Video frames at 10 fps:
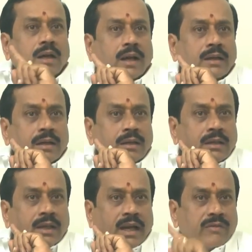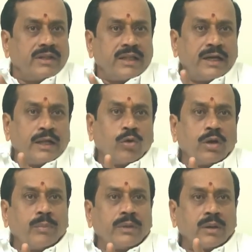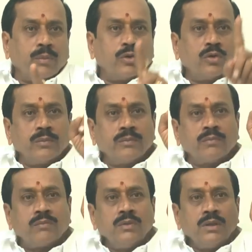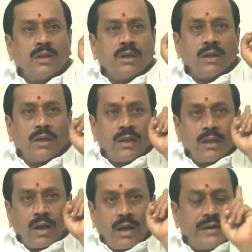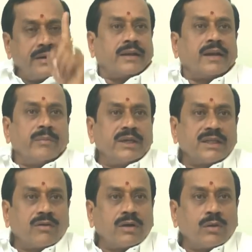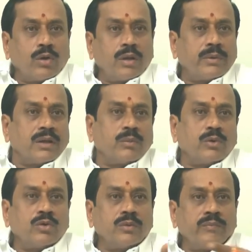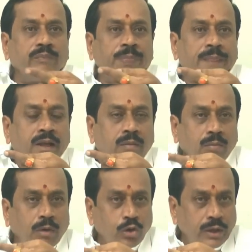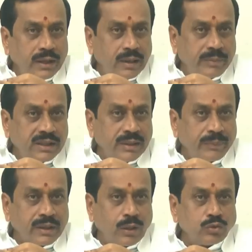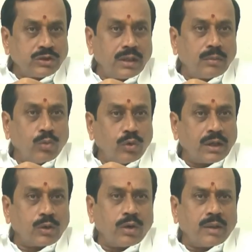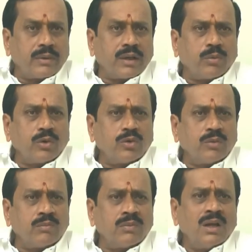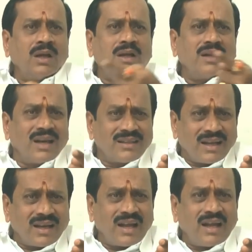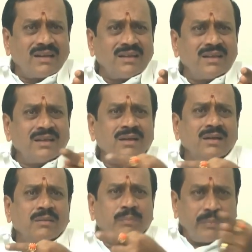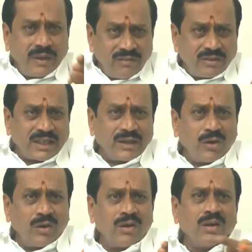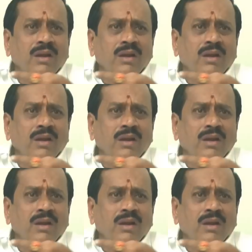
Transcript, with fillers: டாக்டர் அரவிந்த் ரெட்டி கொல்லப்பட்ட பொழுதும் ஆடிட்டர் ரமேஷ் அவர்கள் கொல்லப்பட்ட பொழுதும் மதுரையில் பிஜேபி கவுன்சிலர் முருகன் கொல்லப்பட்ட பொழுதும் நிலத்தகராறு பெண் விஷயம்